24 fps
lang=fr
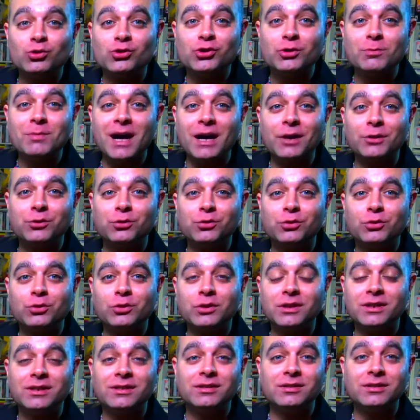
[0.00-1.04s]
de
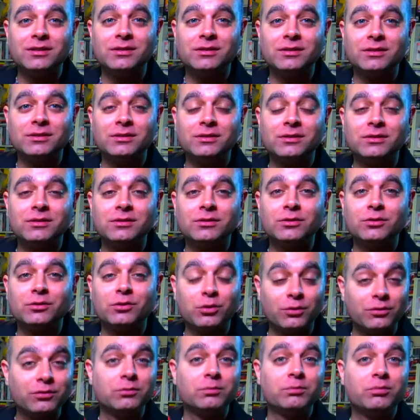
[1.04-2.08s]
Mario euh,
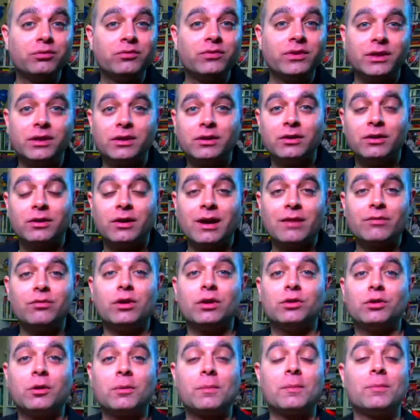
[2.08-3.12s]
que vous ne pouvez euh,
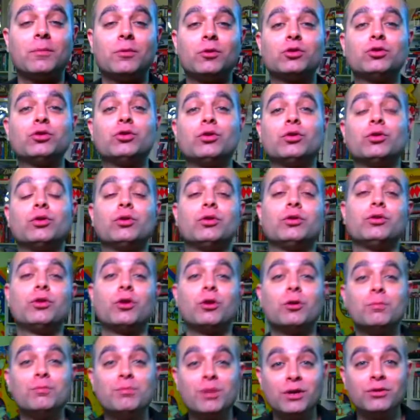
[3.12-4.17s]
avoir normalement que dans
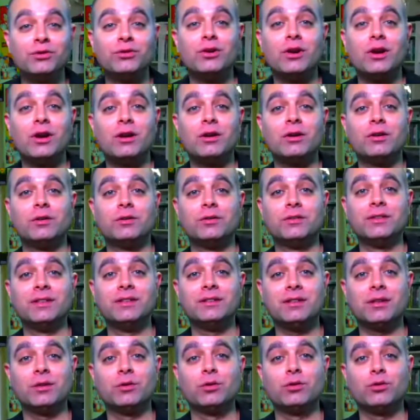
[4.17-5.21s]
le bundle
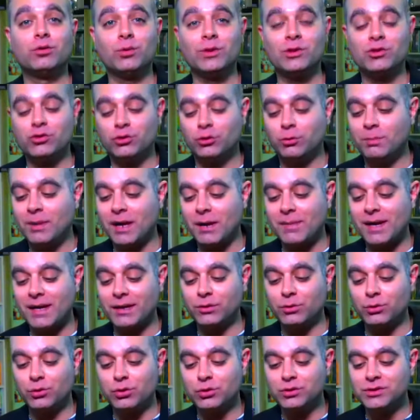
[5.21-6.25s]
Nintendo Switch Super
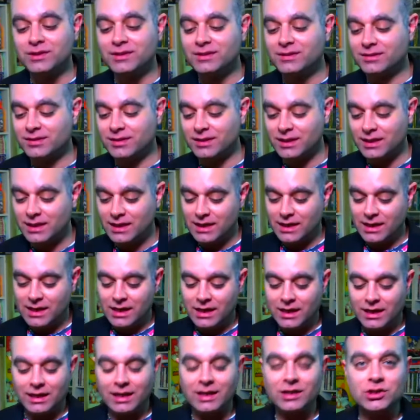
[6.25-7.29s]
Mario Odyssey.
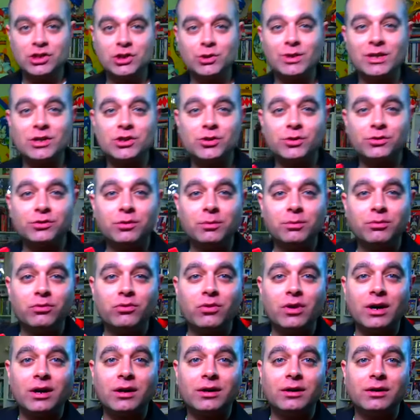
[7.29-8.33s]
Et là, j'ai eu la chance de
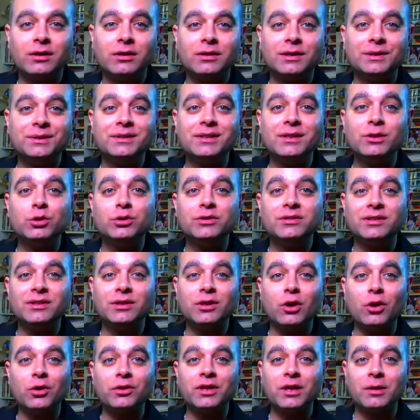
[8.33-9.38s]
pouvoir les
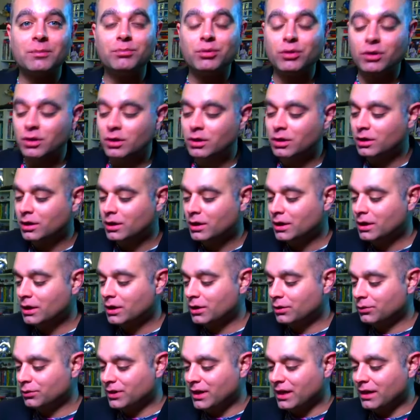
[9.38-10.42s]
dégoter en import.
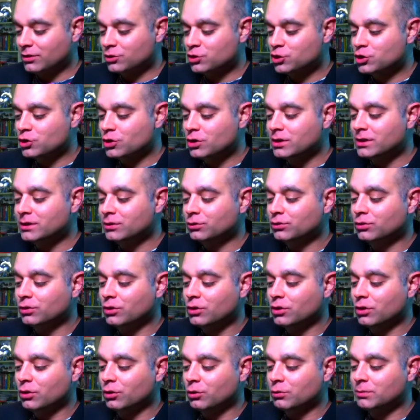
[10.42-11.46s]
On a un joli
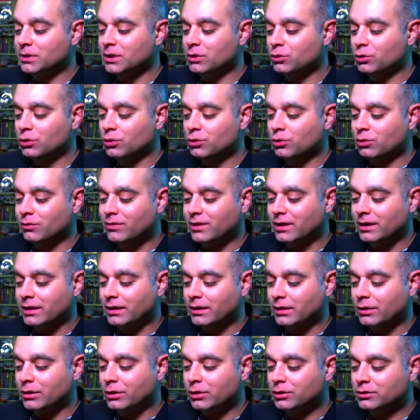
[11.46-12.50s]
autocollant au milieu que l'on
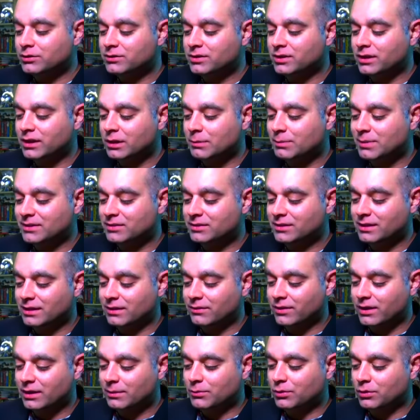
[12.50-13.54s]
va retirer parce qu'il
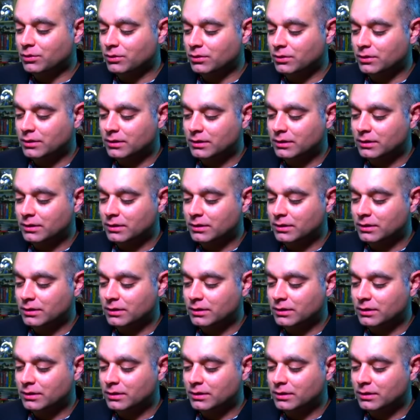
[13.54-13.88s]
est vraiment